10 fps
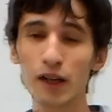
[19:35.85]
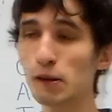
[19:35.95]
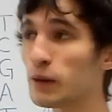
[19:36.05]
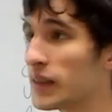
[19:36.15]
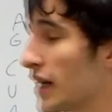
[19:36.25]

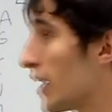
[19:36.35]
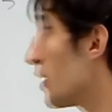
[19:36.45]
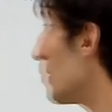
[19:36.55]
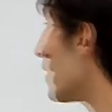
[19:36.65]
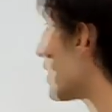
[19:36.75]
O
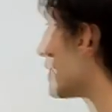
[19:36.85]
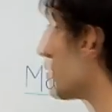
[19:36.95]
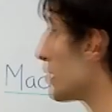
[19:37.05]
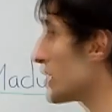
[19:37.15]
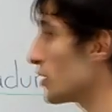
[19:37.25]
sea, no es que
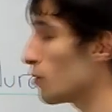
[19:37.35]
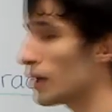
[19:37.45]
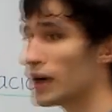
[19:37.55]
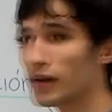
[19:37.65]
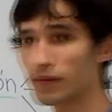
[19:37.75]
siempre se nos
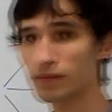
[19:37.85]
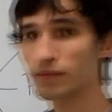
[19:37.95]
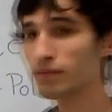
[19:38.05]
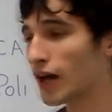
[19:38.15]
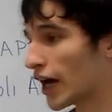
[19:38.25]
va
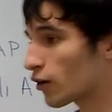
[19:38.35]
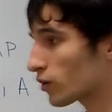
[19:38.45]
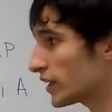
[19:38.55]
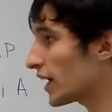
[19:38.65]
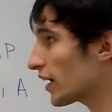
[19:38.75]
a
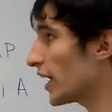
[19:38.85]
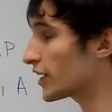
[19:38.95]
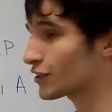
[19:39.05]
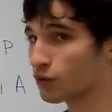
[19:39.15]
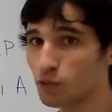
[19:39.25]
cortar
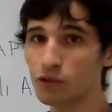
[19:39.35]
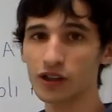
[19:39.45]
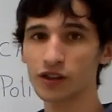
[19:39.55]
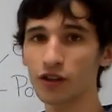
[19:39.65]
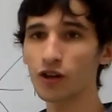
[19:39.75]
exón 1,
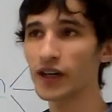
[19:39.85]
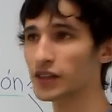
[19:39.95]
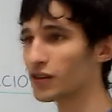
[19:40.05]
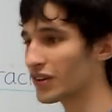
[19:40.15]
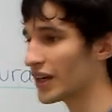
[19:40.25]
exón 2,
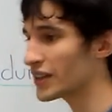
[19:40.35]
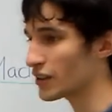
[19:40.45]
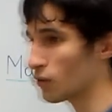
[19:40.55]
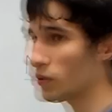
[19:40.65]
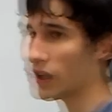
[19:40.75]
exón 3 y
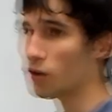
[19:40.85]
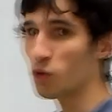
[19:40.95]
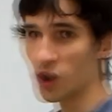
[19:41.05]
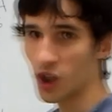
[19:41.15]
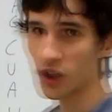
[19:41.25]
se nos une
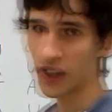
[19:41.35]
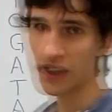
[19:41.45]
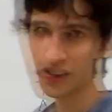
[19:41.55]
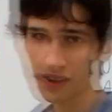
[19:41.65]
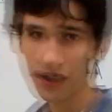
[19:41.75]
1, 2,
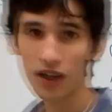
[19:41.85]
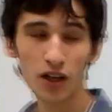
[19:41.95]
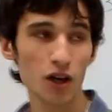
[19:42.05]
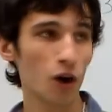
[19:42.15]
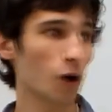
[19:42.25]
3.
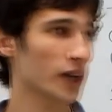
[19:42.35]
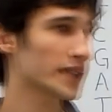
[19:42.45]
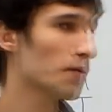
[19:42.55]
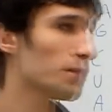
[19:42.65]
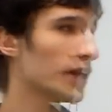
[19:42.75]
O que
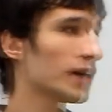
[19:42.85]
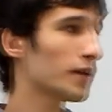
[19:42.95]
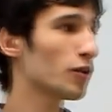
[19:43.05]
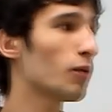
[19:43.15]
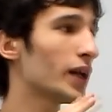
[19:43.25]

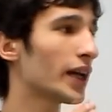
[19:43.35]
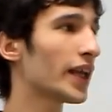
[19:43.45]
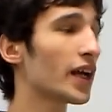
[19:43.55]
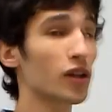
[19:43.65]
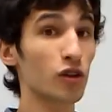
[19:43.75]
siempre nos van a
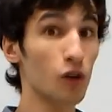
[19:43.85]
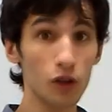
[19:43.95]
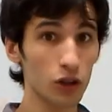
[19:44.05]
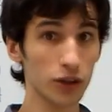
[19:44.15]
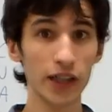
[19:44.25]
quedar
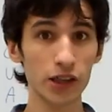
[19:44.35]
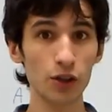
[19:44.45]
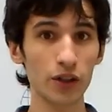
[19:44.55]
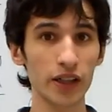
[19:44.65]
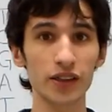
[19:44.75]
todos los
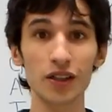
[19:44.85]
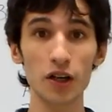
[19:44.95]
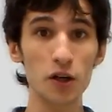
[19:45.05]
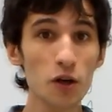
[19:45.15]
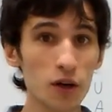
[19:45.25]
exones.
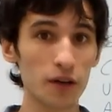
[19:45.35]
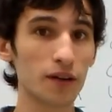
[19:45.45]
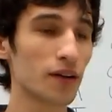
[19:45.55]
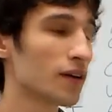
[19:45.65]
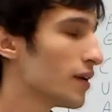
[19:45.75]

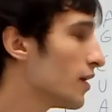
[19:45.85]
No.